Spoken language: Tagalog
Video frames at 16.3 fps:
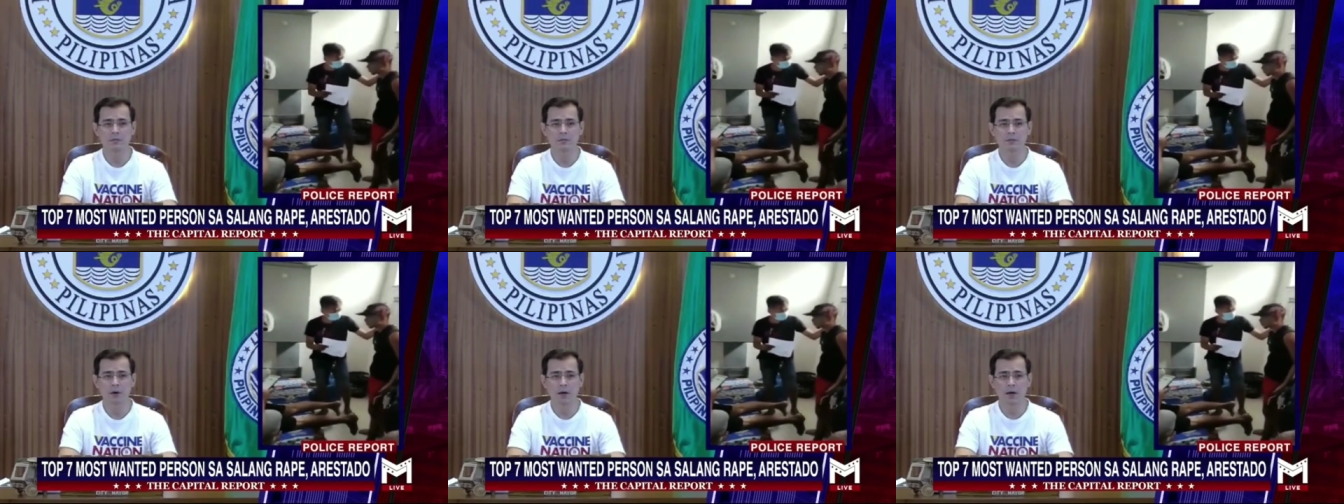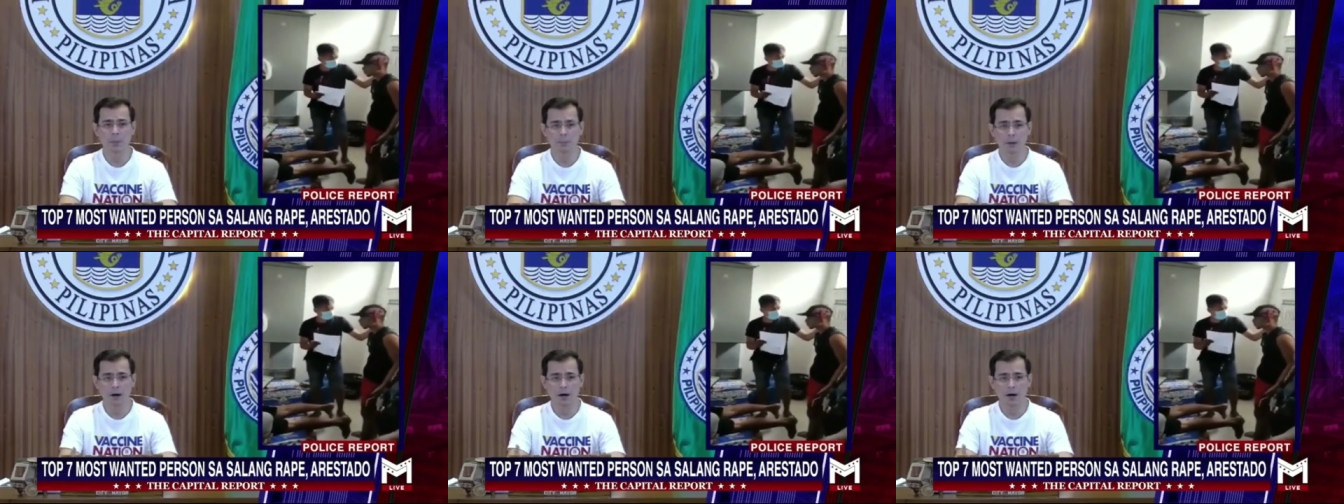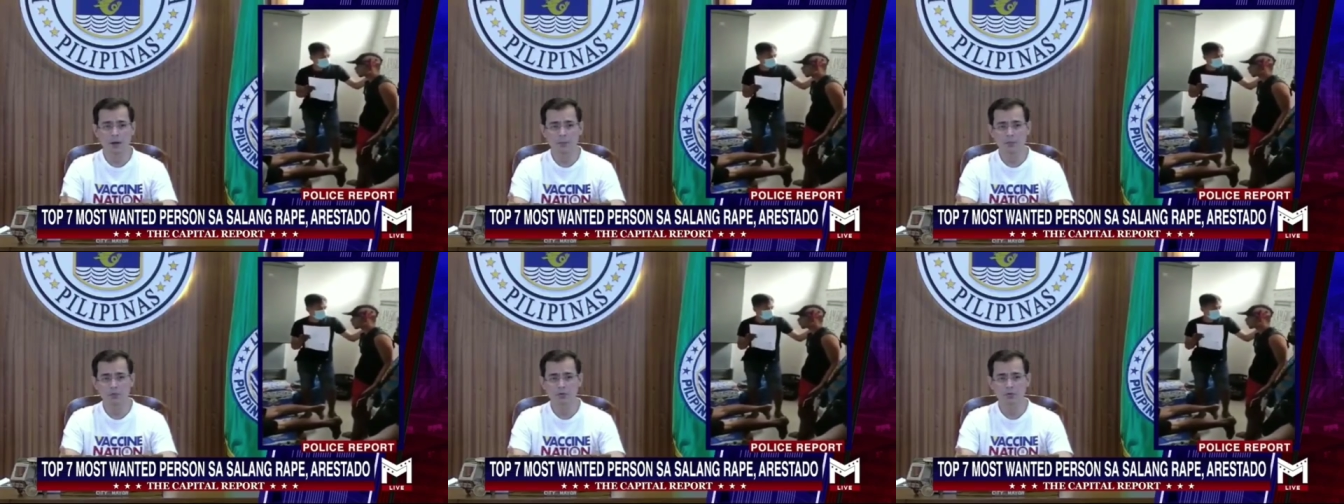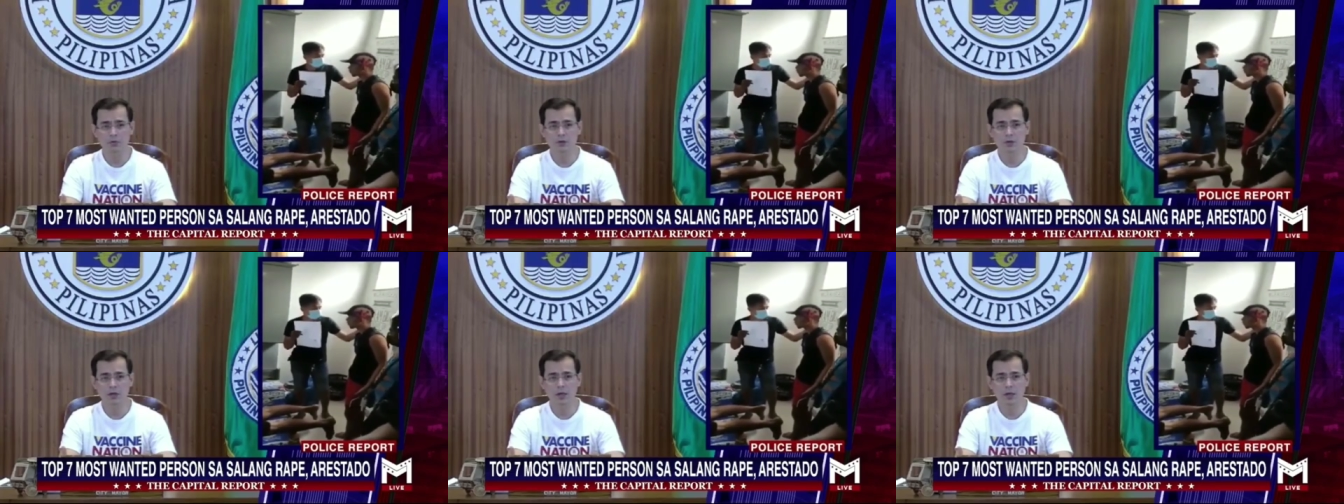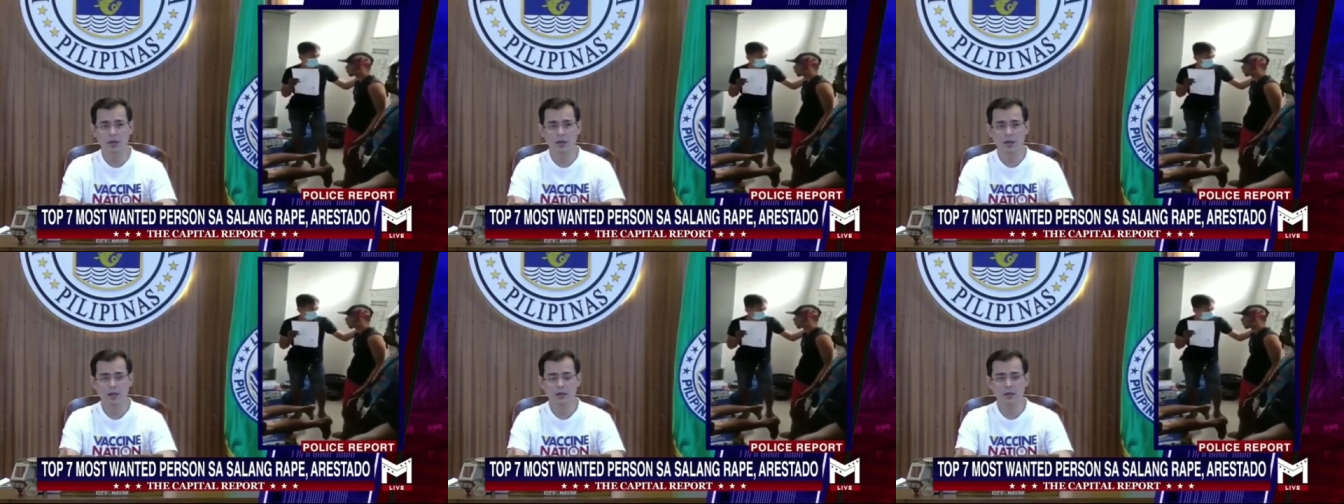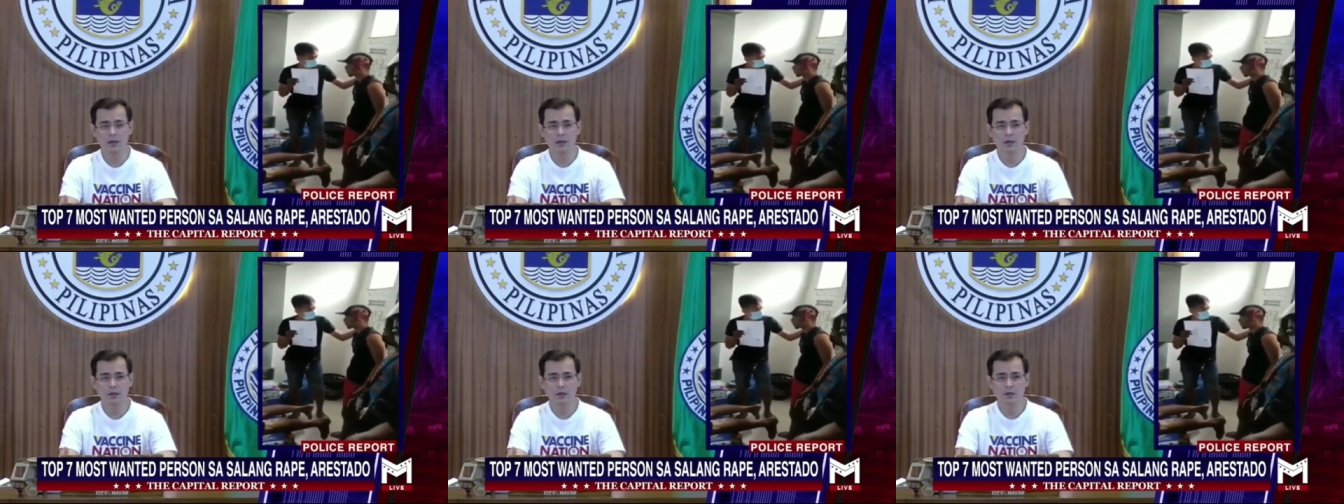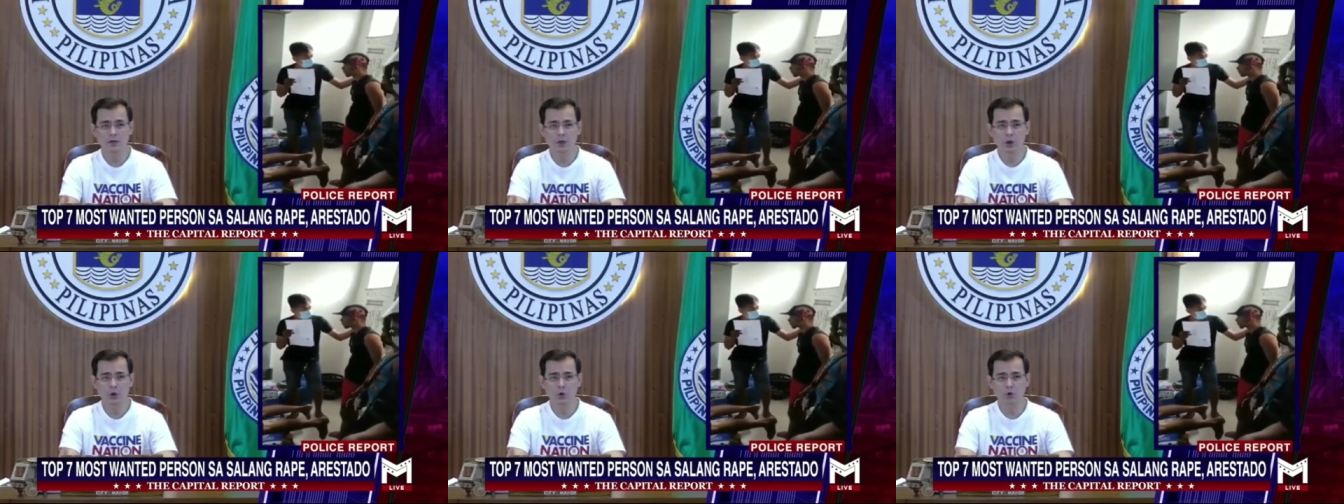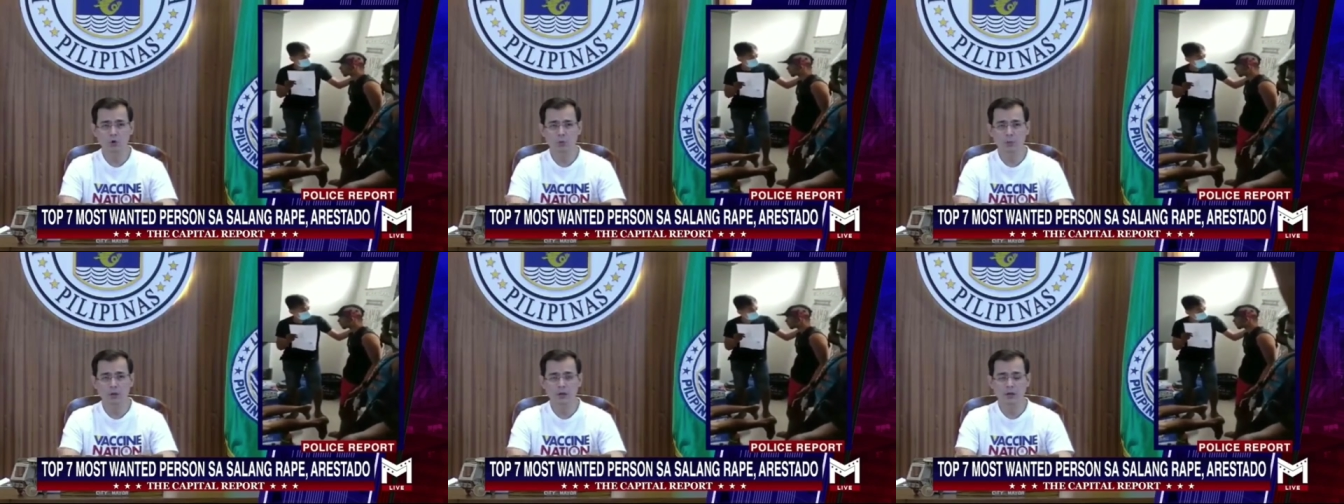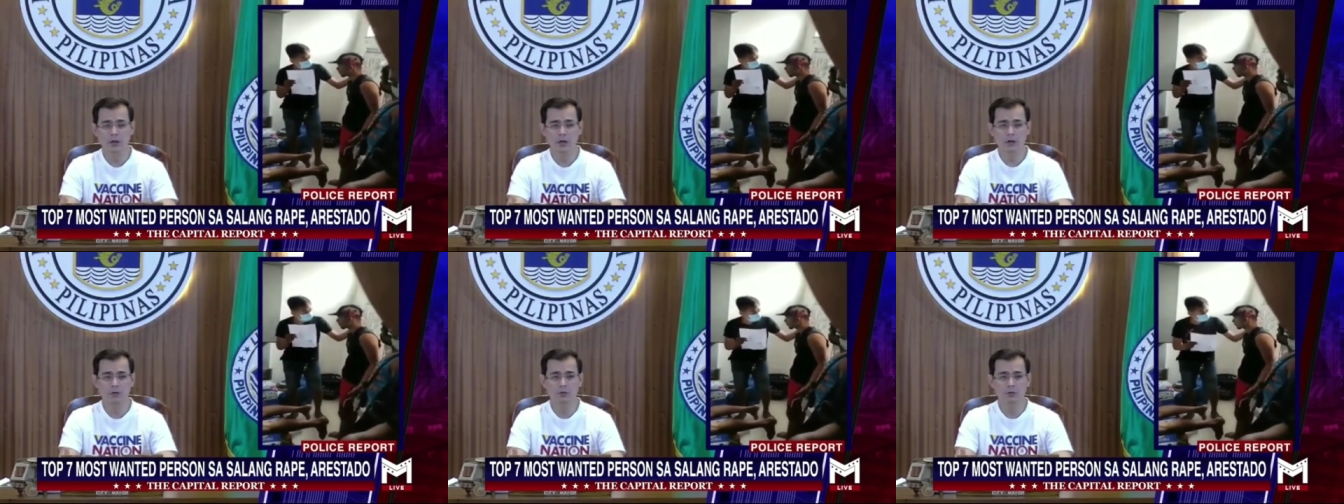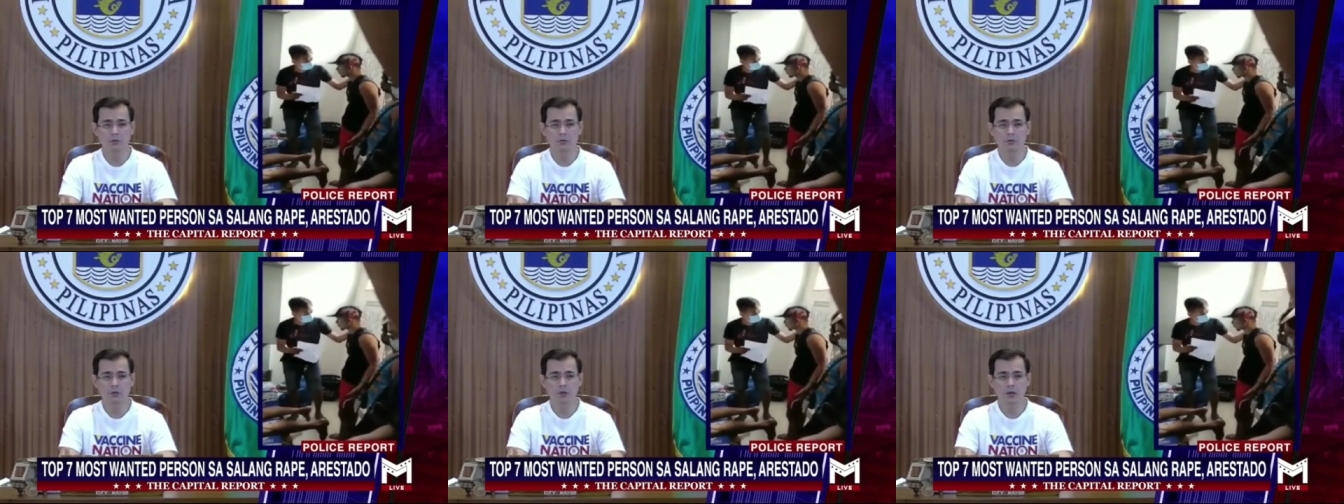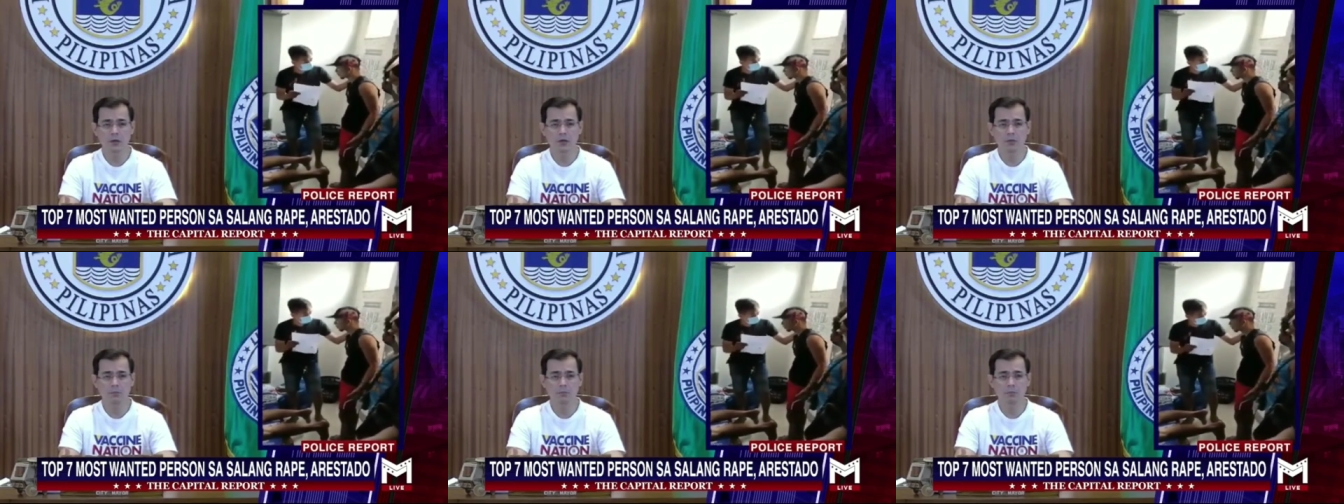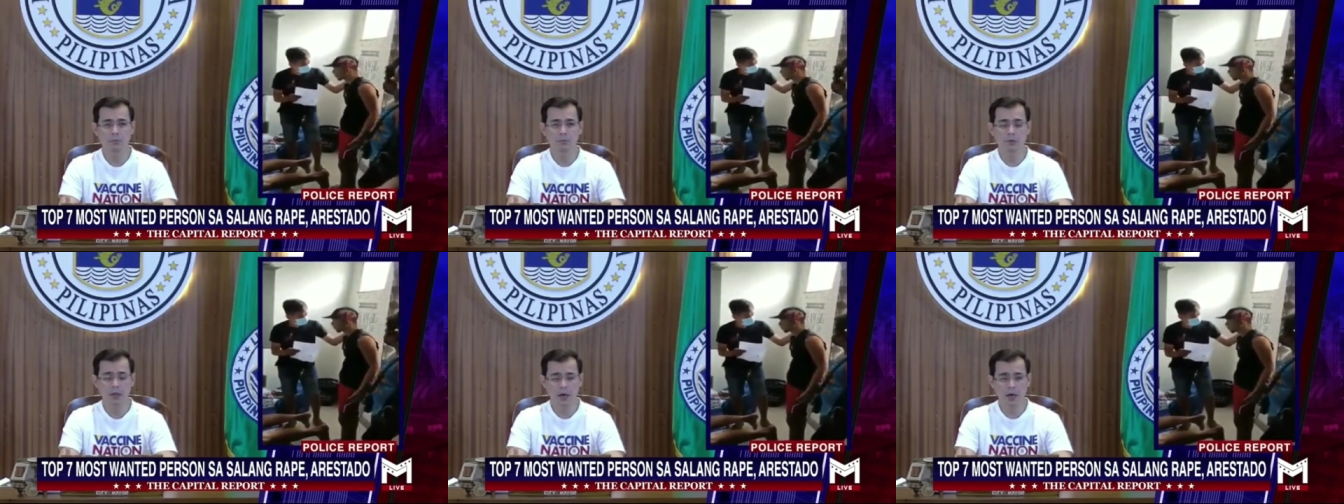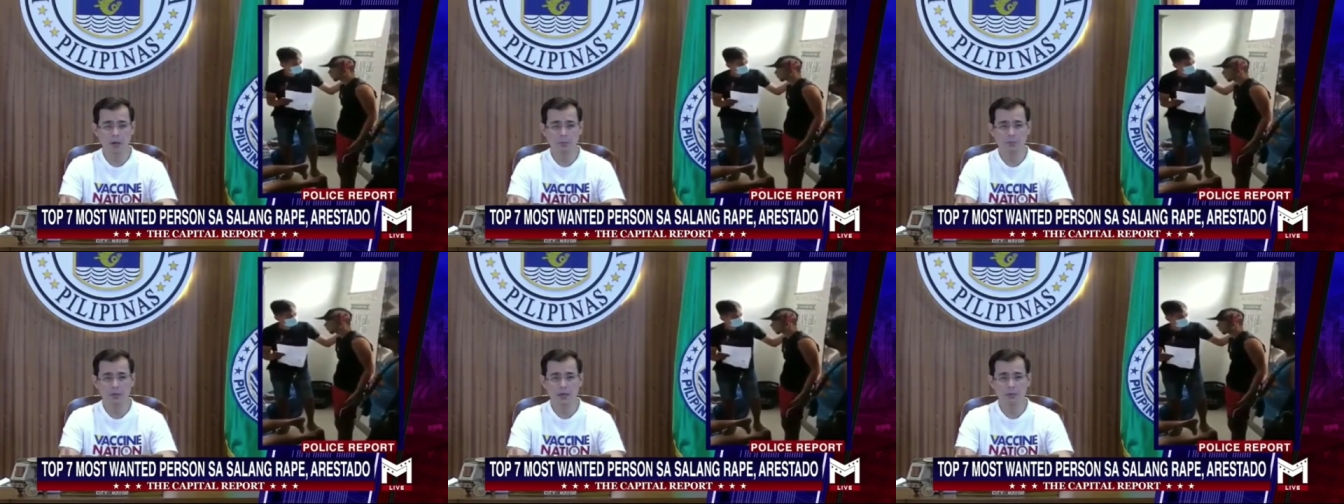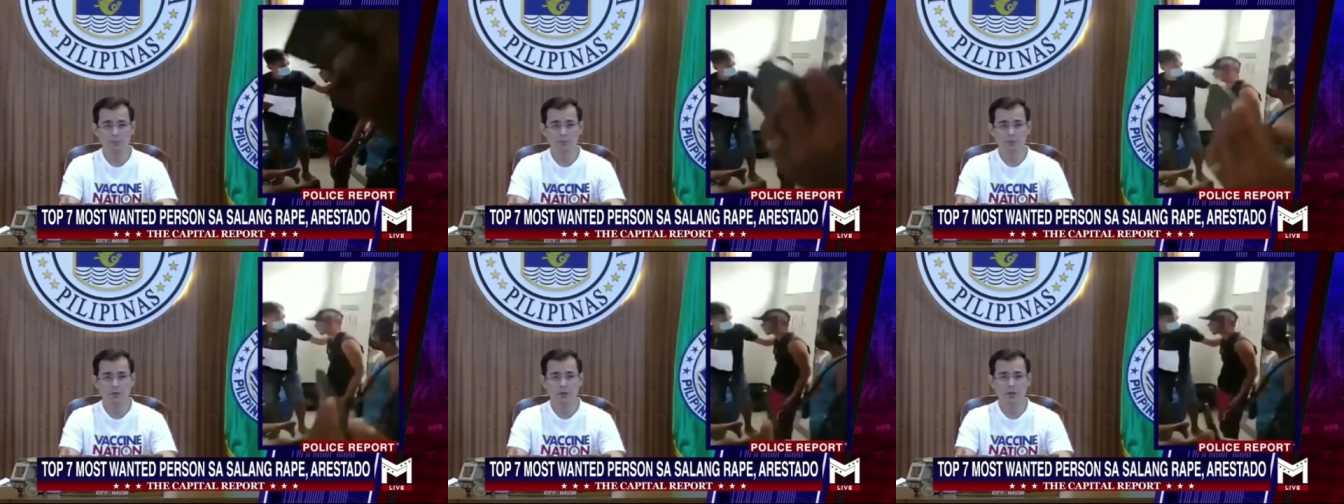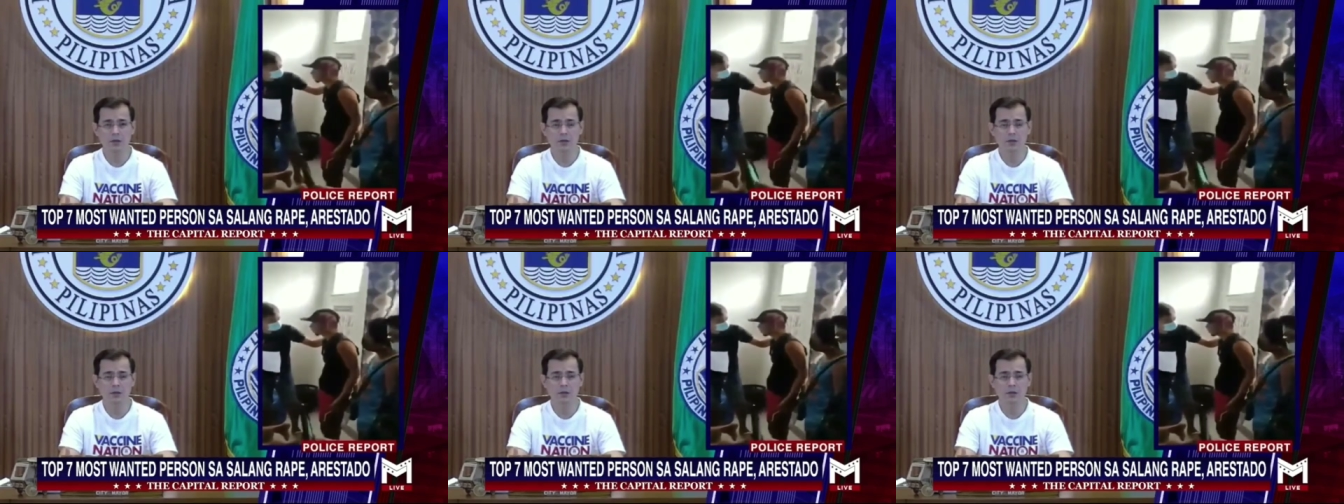Walang pang-aabuso nangyayari tinutupad nila yung tungkulin ng, nila bilang pulis.